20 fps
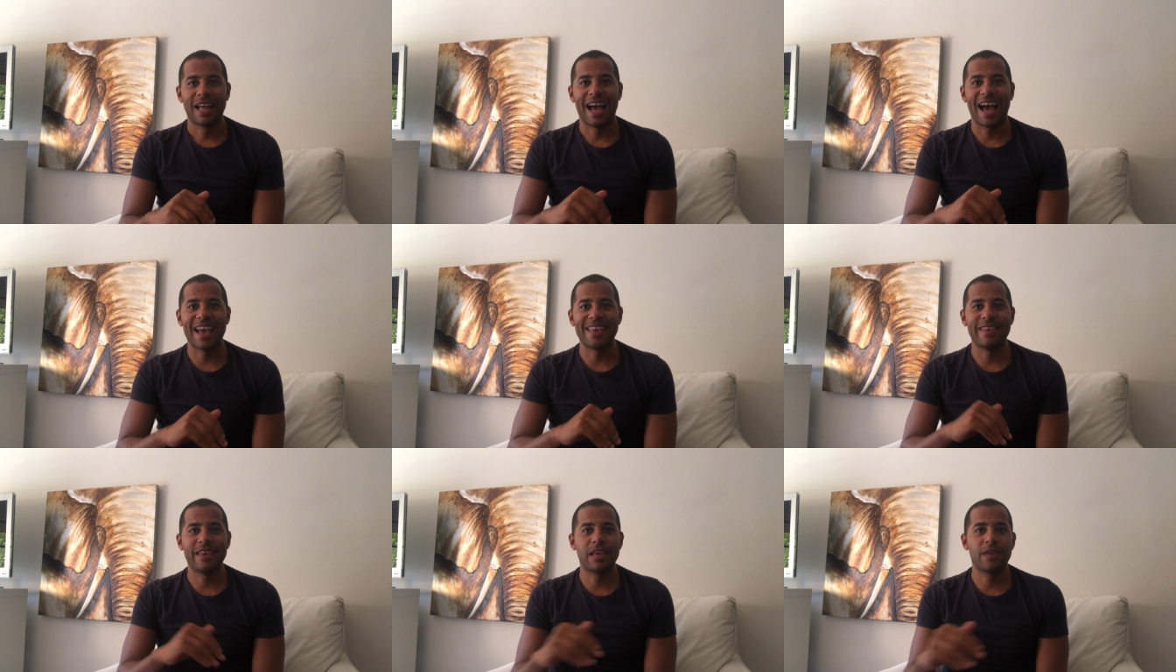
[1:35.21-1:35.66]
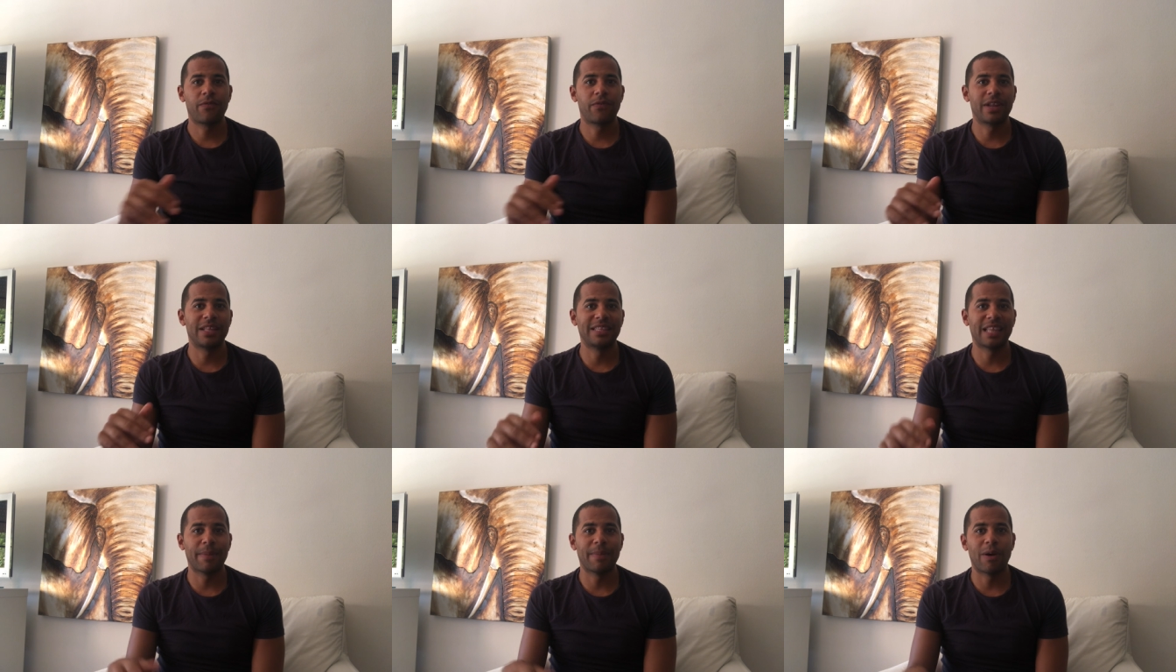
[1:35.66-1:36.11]
Ayer
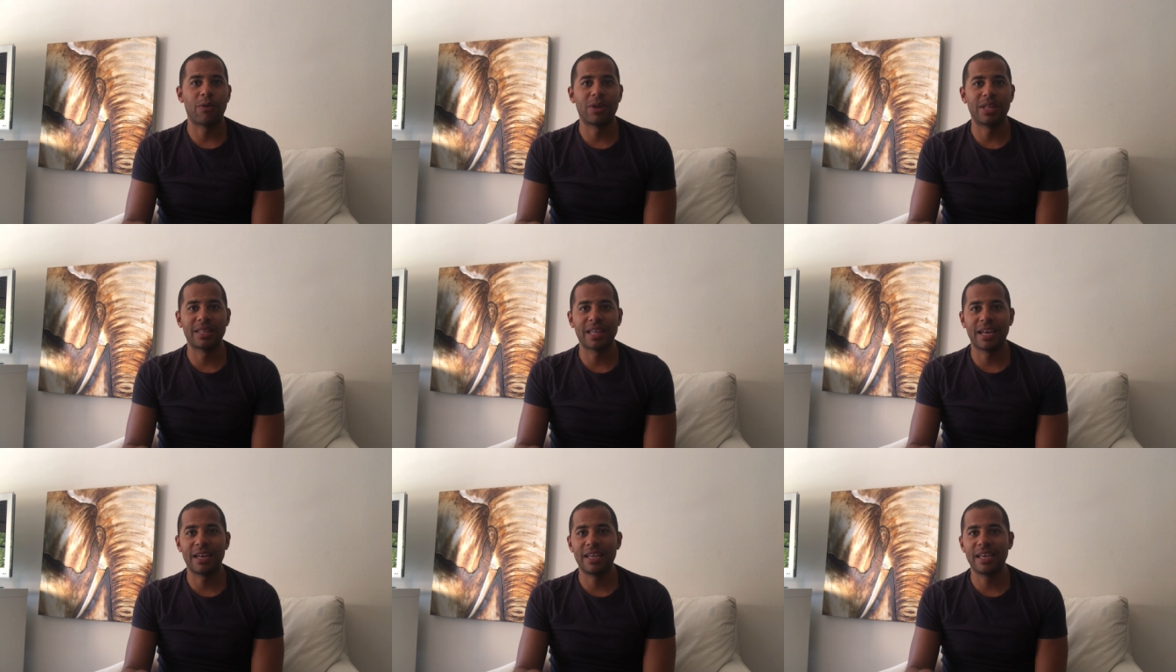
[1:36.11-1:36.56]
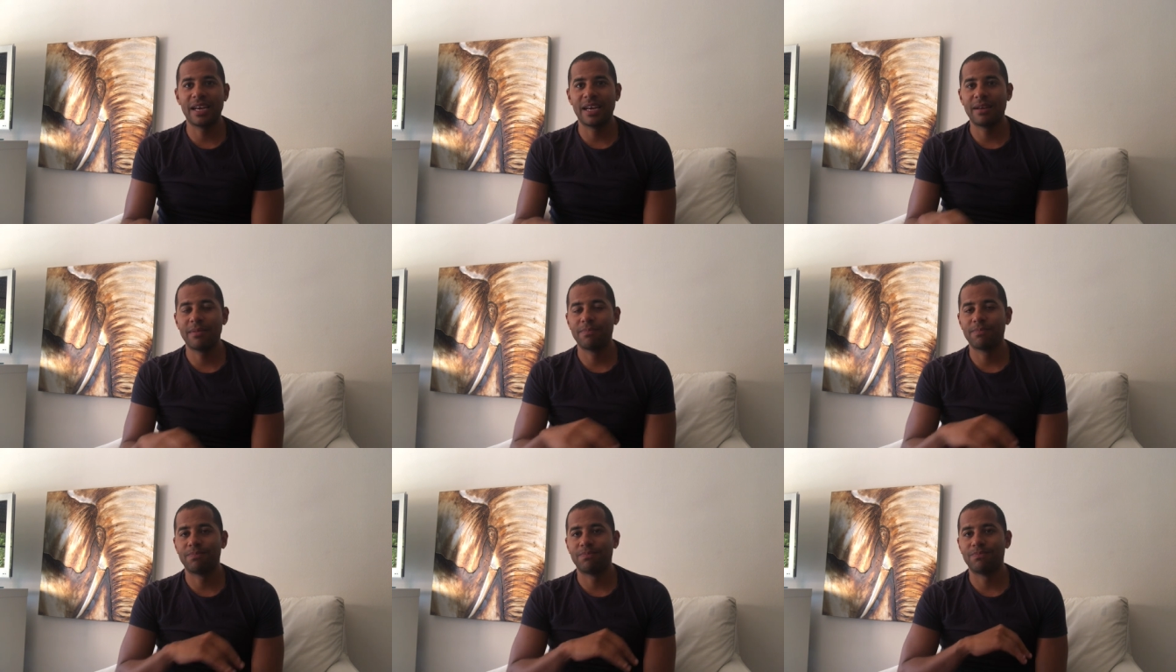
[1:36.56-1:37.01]
frente a
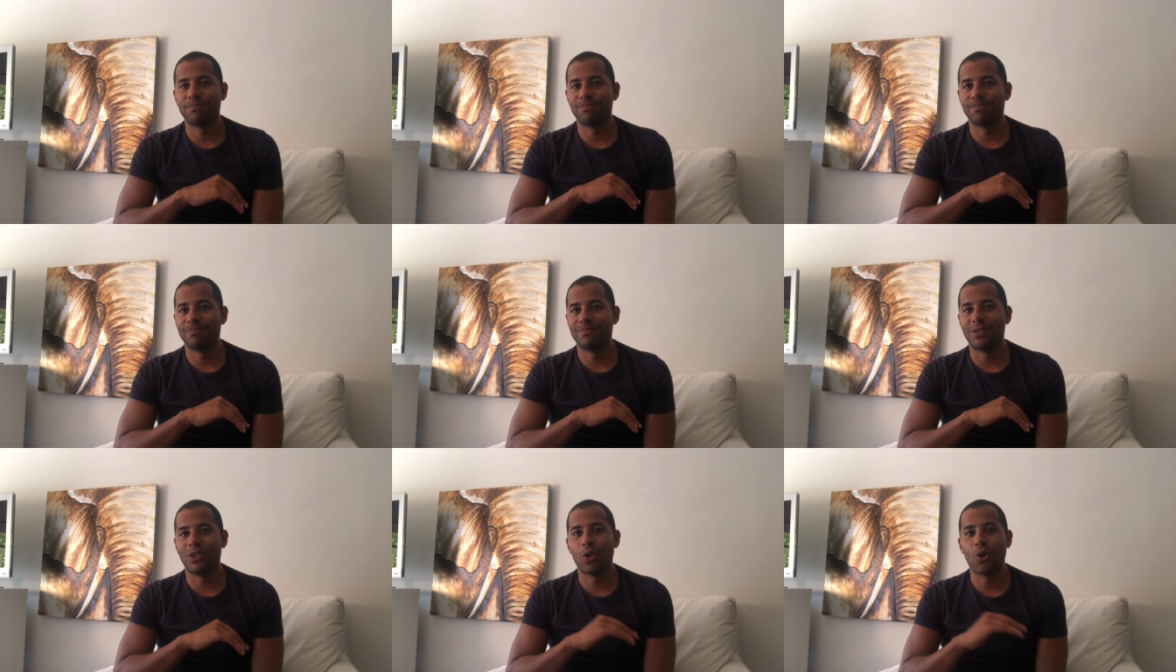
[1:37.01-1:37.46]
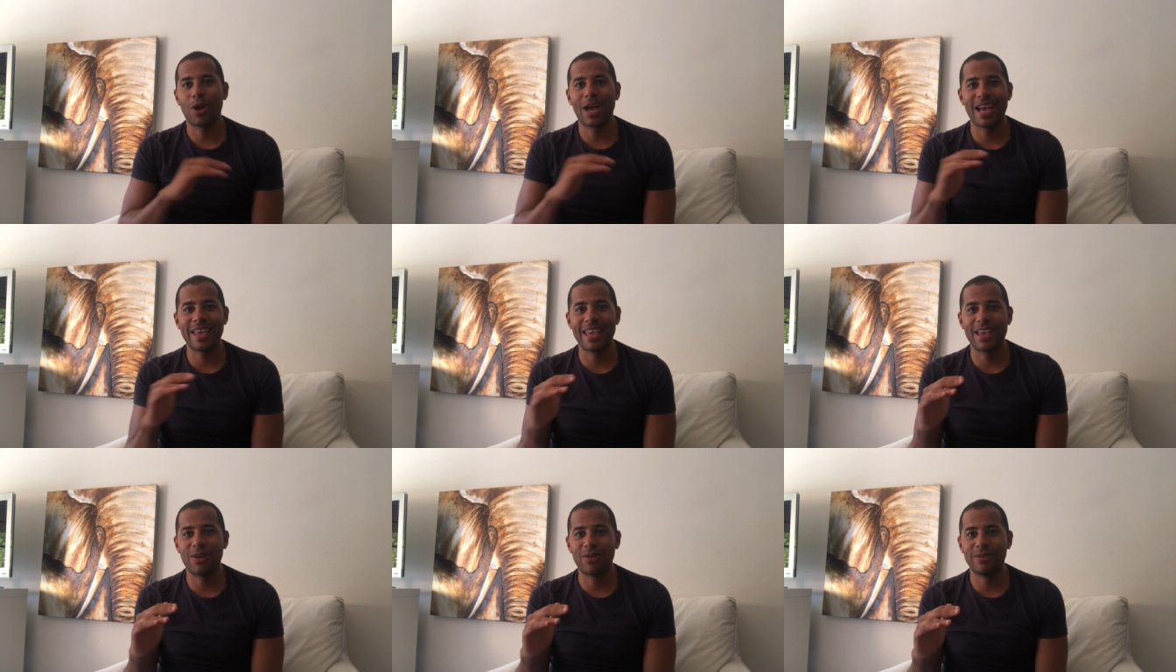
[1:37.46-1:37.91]
Mauritania no
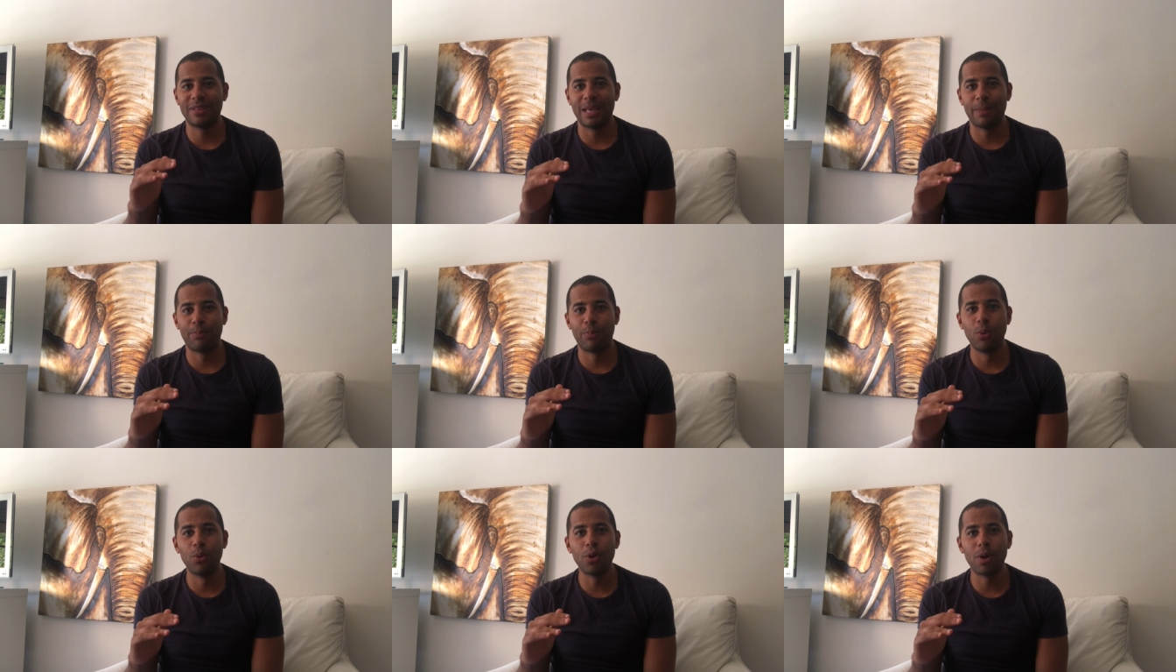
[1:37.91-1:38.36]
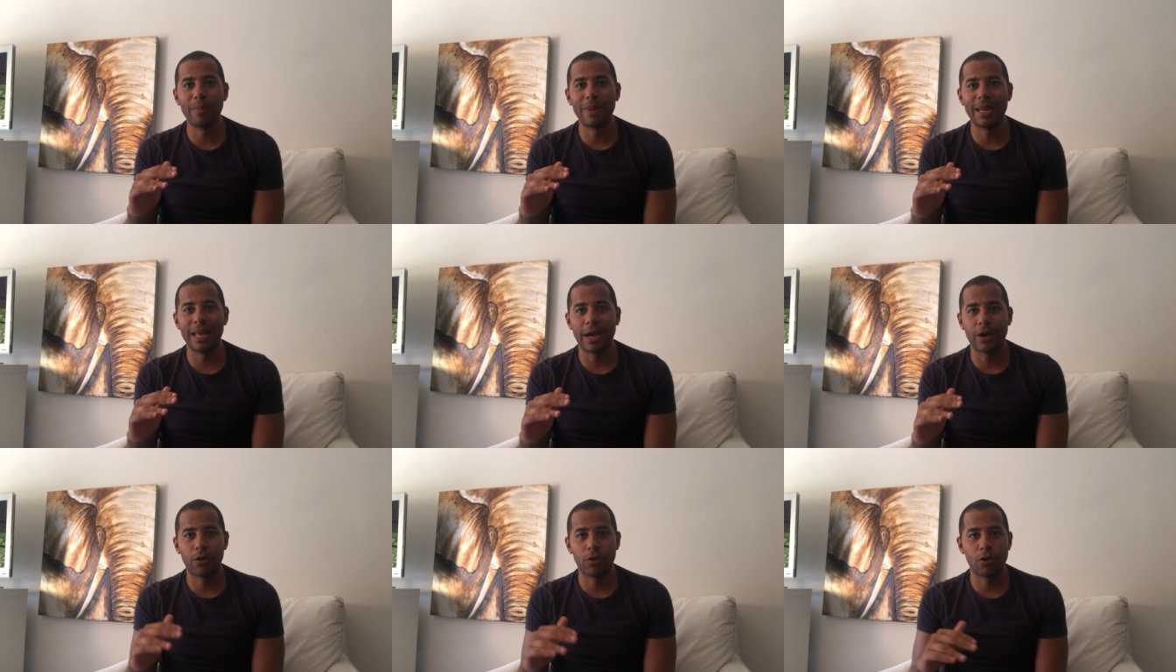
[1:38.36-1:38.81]
cayeron de puro
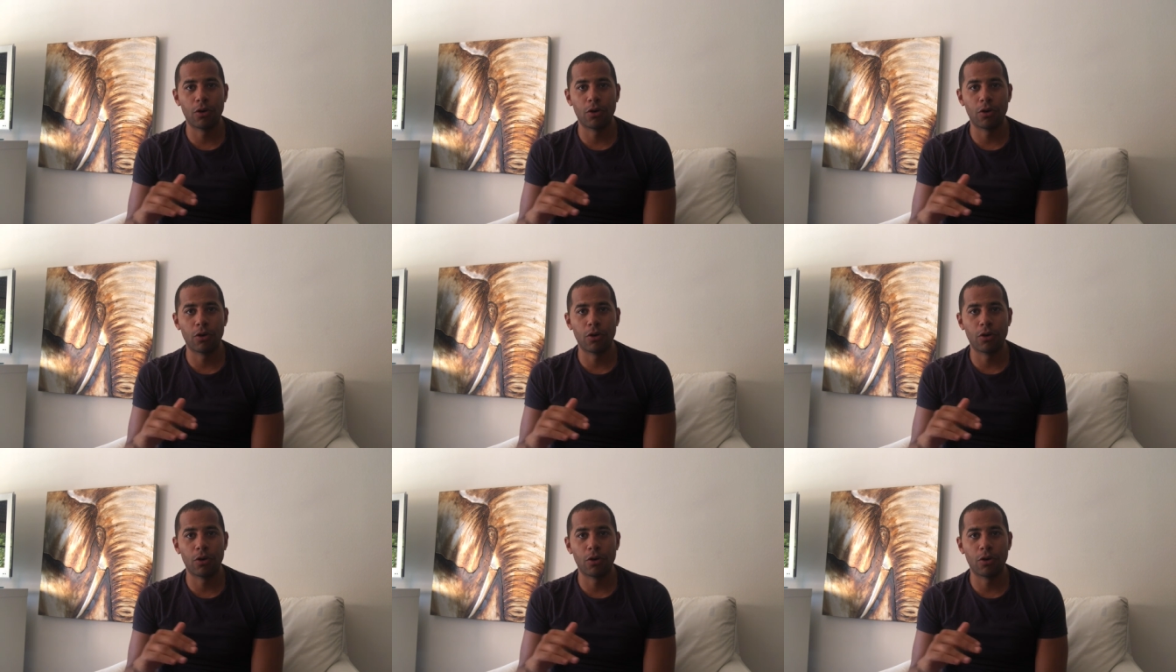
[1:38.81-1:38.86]
milagro,